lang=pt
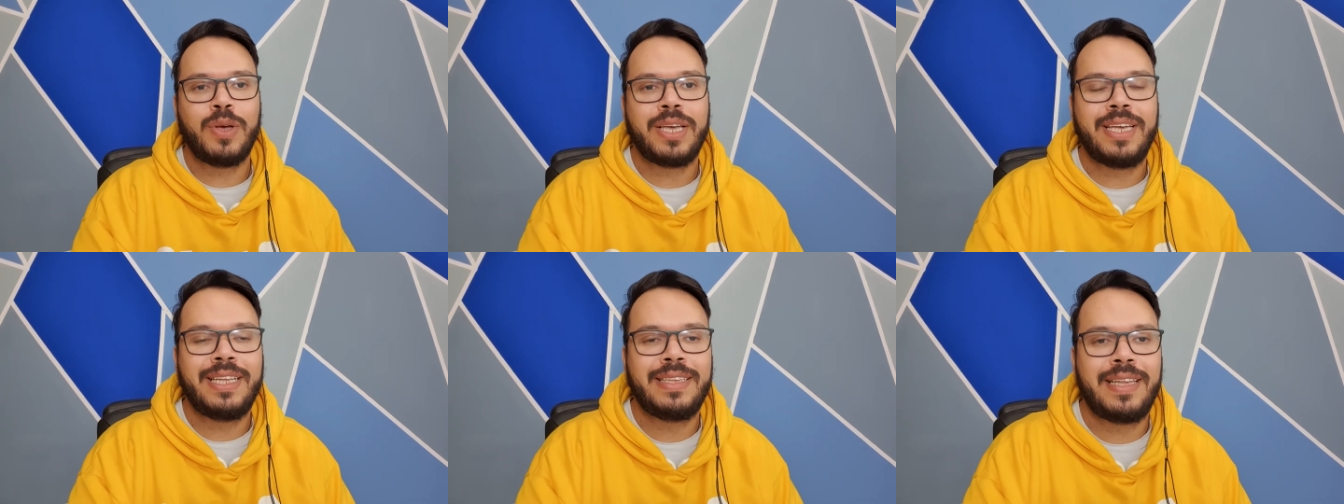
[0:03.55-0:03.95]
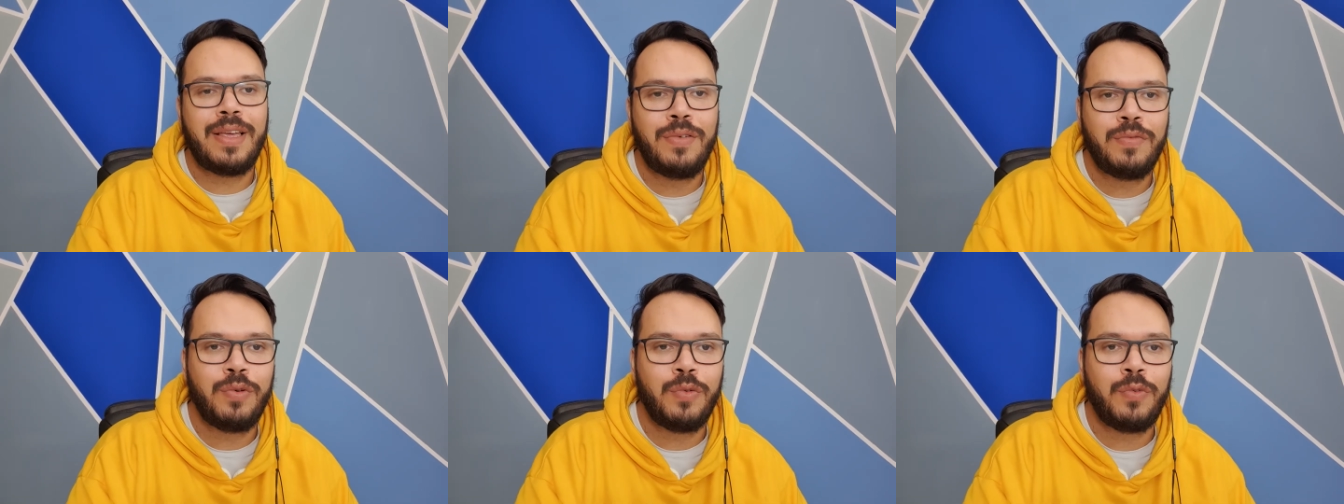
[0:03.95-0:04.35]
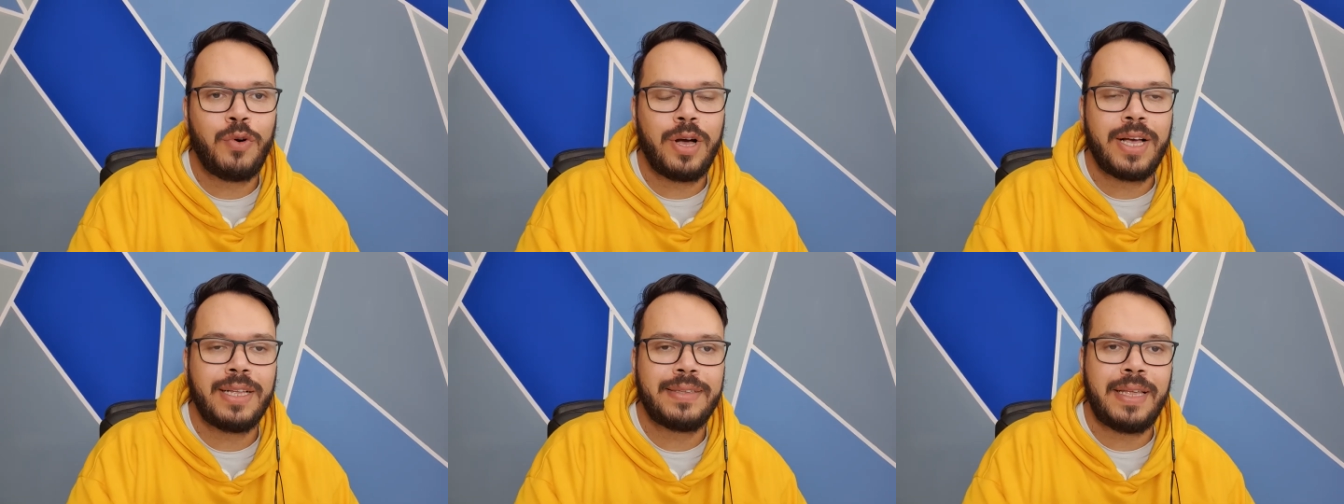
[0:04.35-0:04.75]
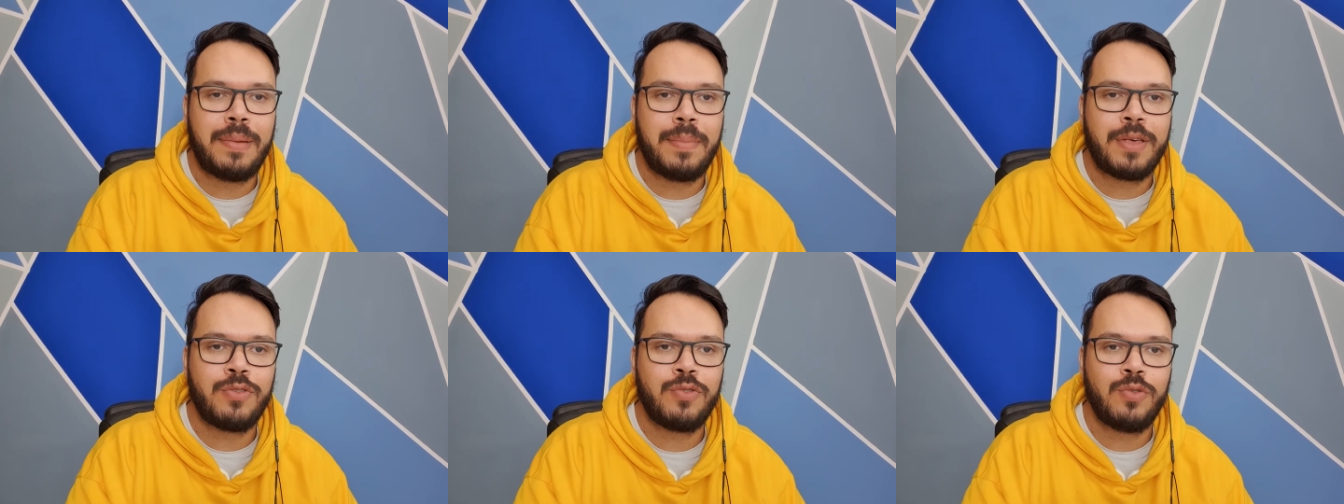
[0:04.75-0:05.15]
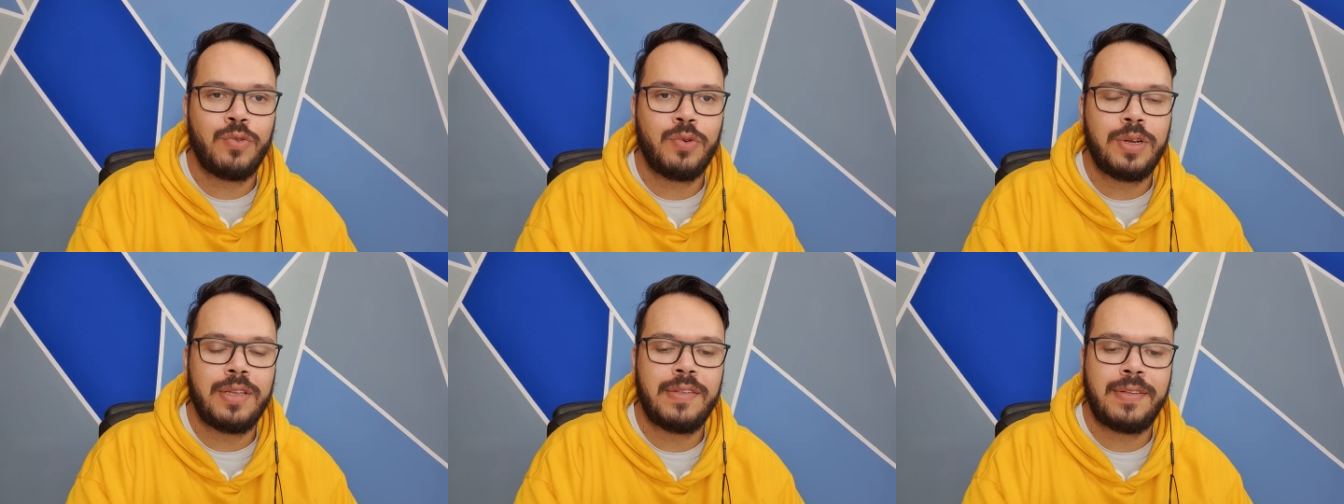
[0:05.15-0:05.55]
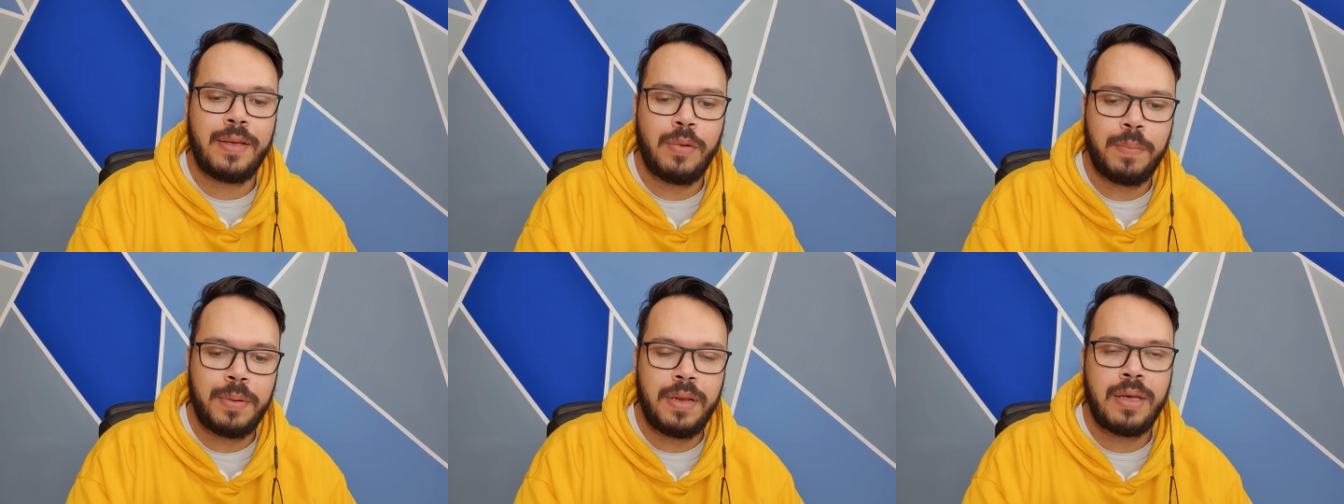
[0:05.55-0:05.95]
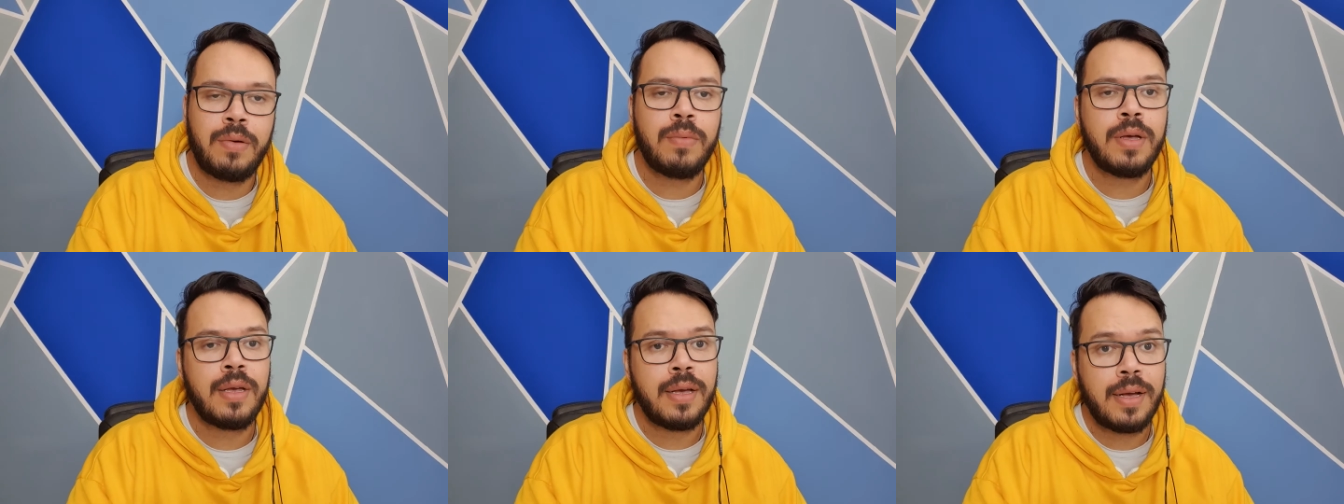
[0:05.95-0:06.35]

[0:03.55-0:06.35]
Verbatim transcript: Aqui tem fofoca, tem bastidores, tem opinião.